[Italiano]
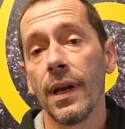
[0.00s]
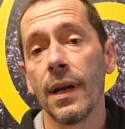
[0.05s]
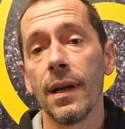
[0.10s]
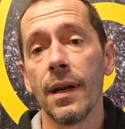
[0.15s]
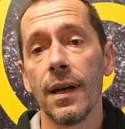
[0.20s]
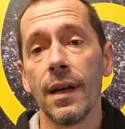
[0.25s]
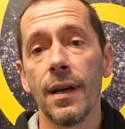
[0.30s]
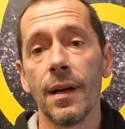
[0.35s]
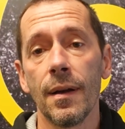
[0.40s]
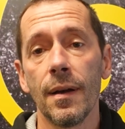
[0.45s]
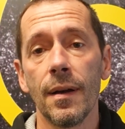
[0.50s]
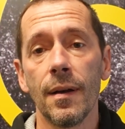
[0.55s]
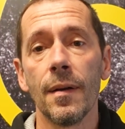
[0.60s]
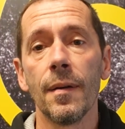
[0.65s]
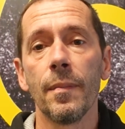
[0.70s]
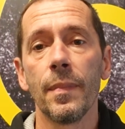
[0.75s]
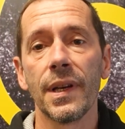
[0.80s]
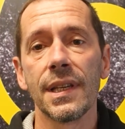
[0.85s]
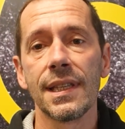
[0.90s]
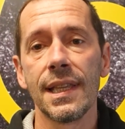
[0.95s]
per,
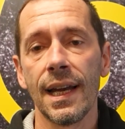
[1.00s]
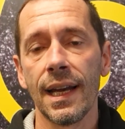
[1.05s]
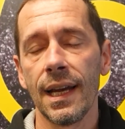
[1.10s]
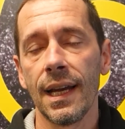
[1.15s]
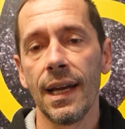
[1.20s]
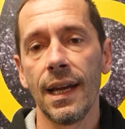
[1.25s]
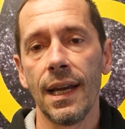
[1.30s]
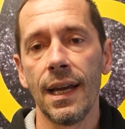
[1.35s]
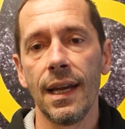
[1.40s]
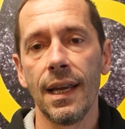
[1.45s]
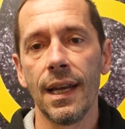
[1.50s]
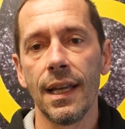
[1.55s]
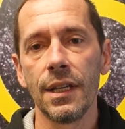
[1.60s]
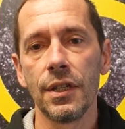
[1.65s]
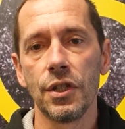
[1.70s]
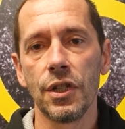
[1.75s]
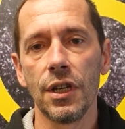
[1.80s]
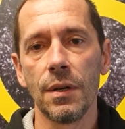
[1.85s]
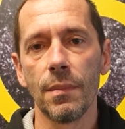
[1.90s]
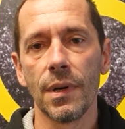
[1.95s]
eh, per stare là
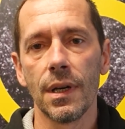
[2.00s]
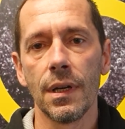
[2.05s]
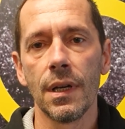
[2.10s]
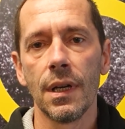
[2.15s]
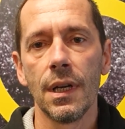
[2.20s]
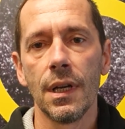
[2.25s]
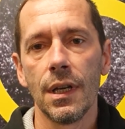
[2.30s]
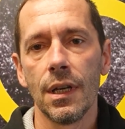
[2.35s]
in cima.